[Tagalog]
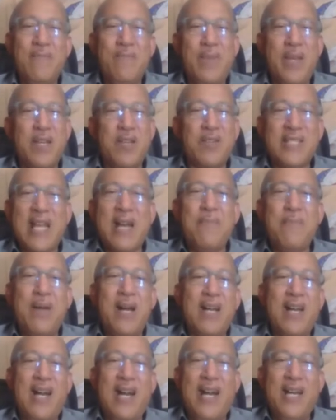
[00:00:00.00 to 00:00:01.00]
Pero
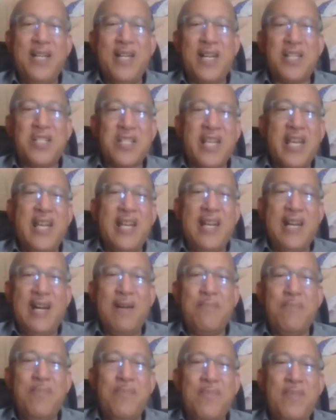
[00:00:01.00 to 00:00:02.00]
tama ka, ang nag-scale
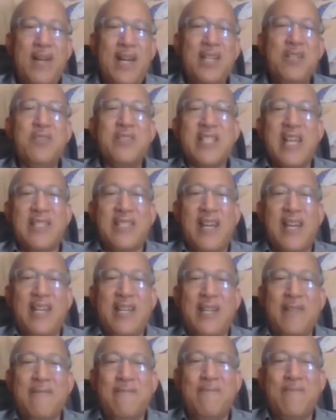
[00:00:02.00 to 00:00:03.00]
up ay yung
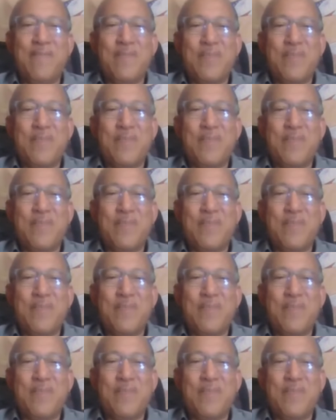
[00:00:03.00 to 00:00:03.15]
tatay.